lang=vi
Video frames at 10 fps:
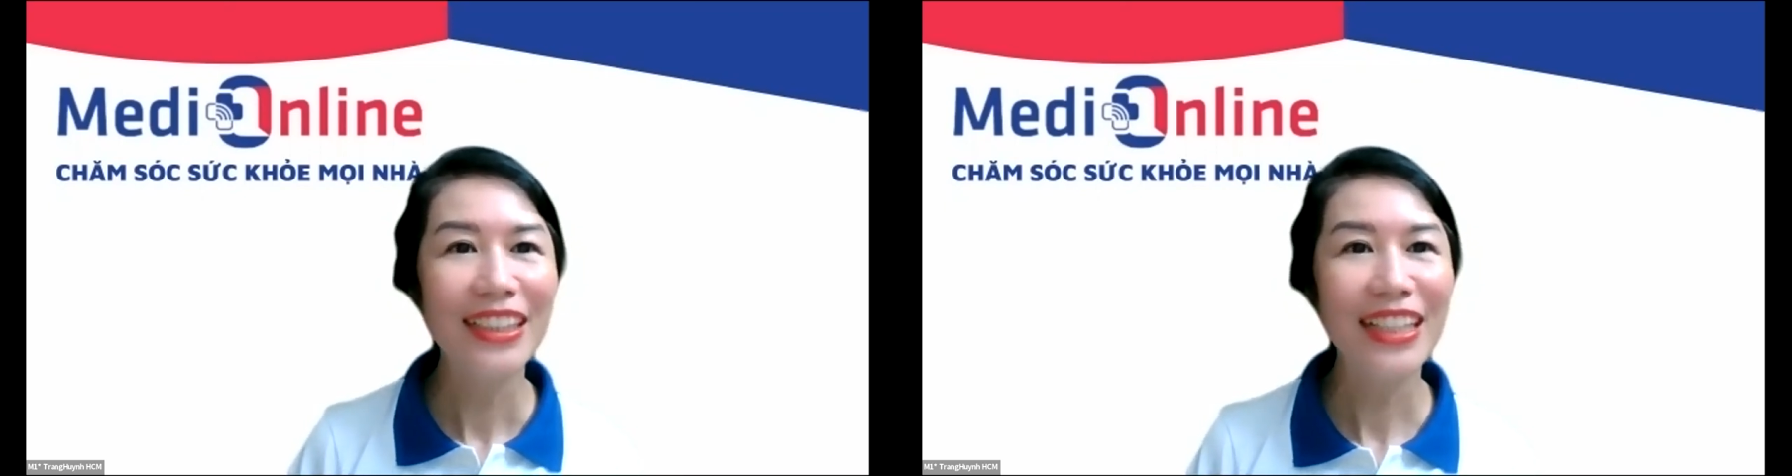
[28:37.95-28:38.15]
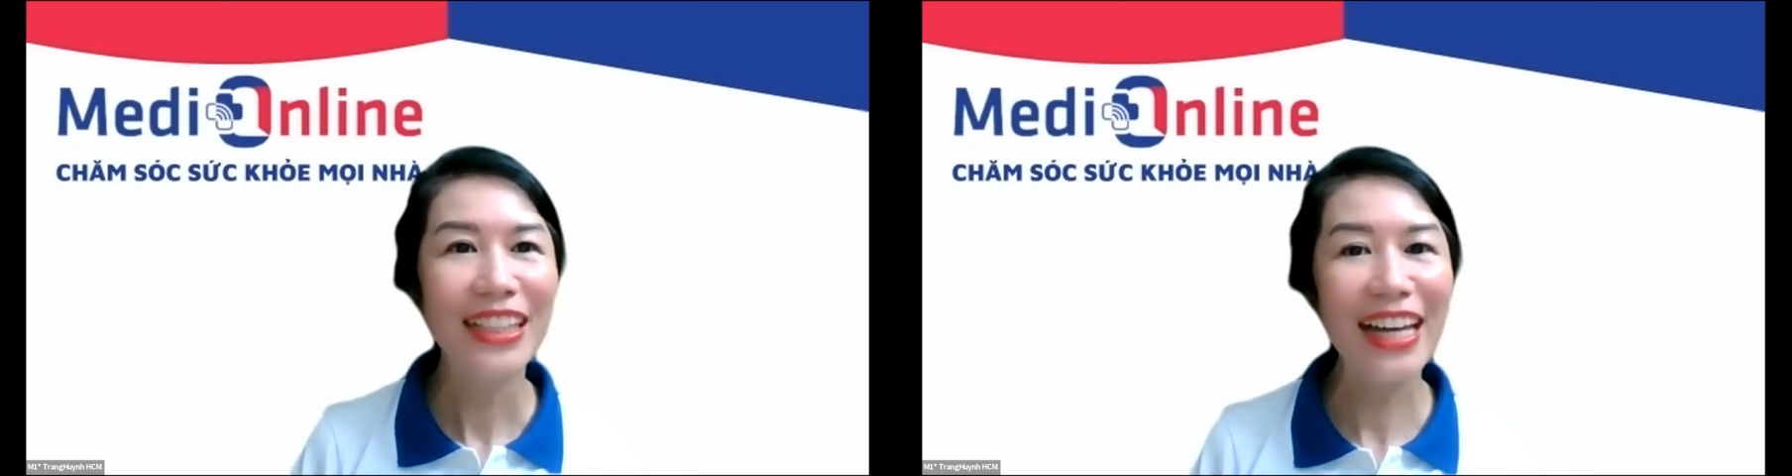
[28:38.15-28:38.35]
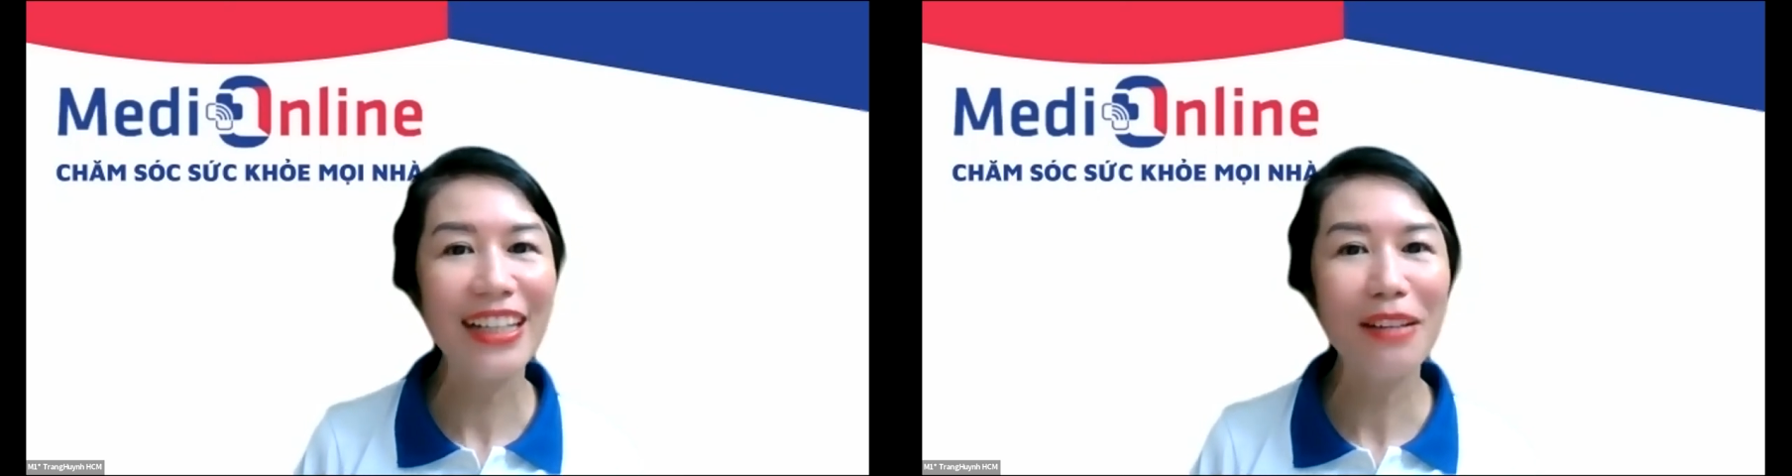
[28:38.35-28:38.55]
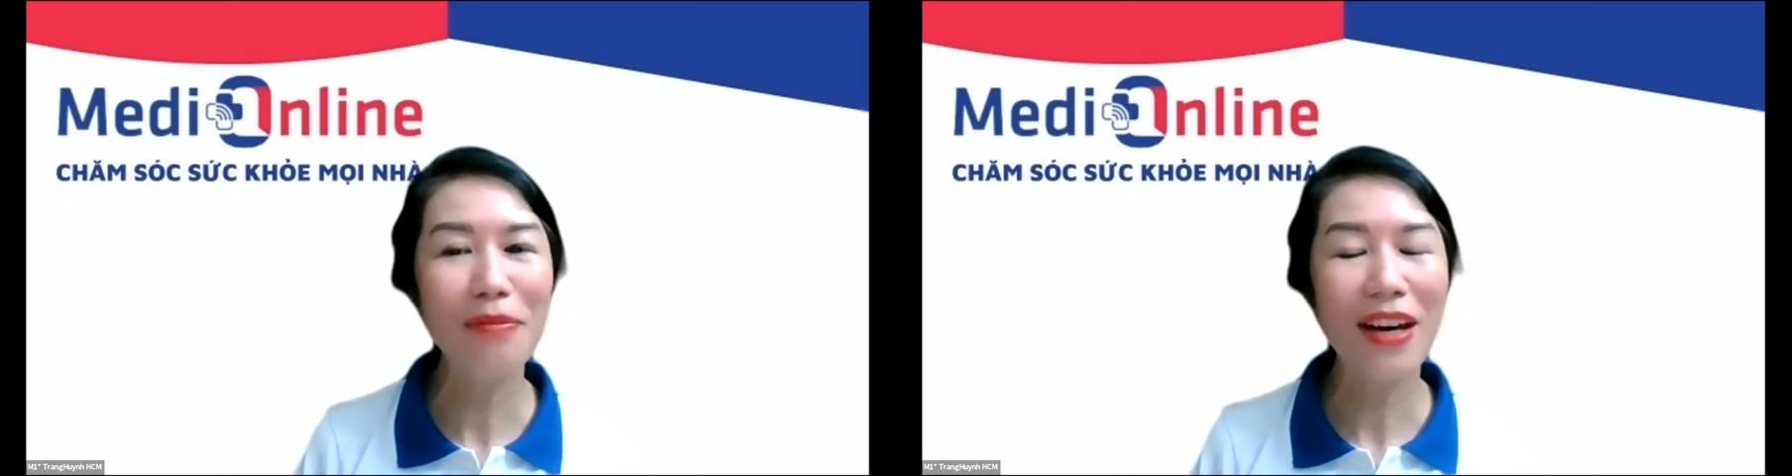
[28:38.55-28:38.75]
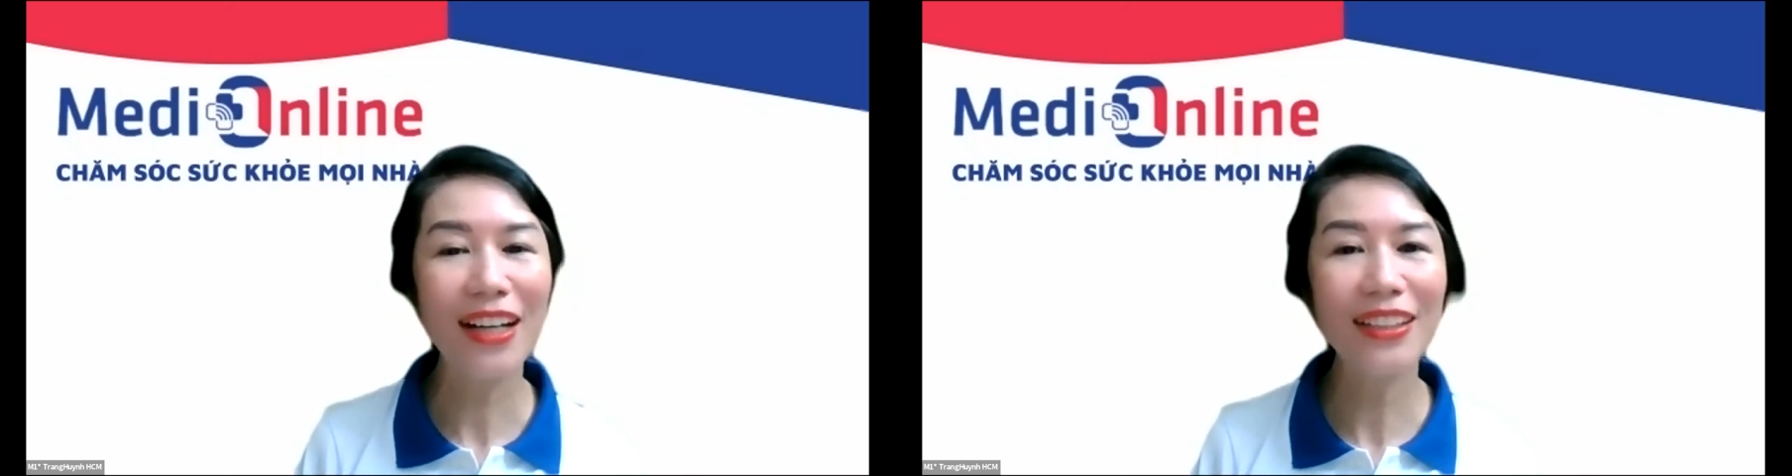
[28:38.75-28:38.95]
lên đây để
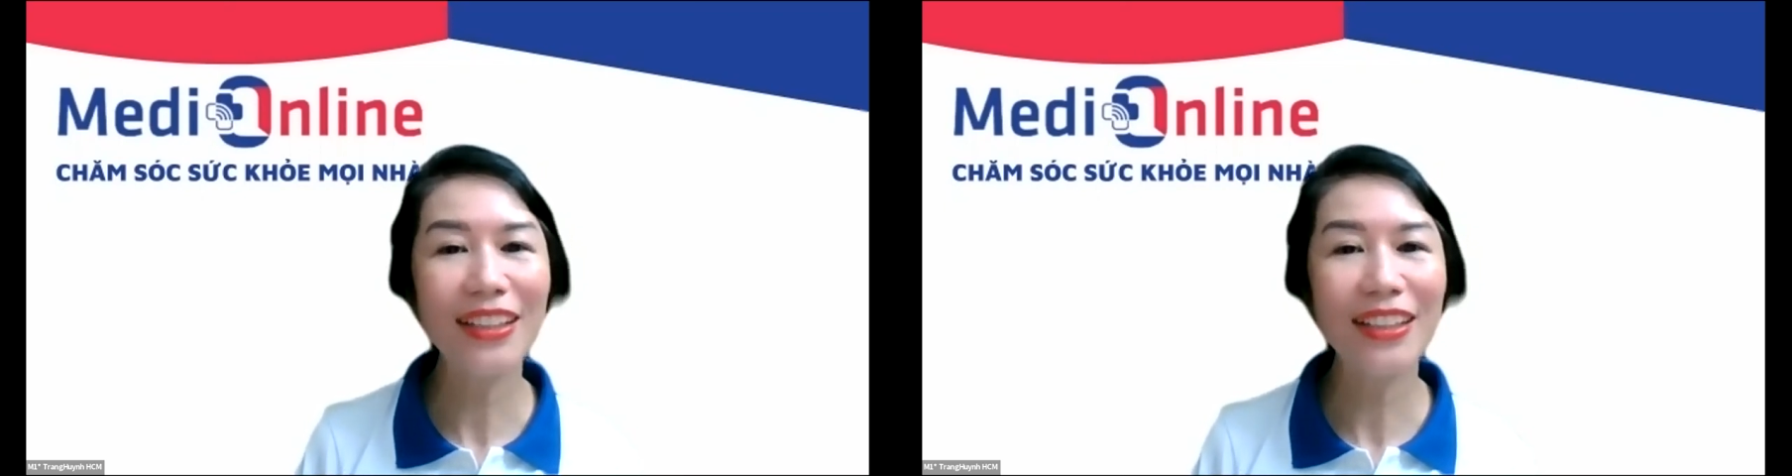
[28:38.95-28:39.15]
mà có thể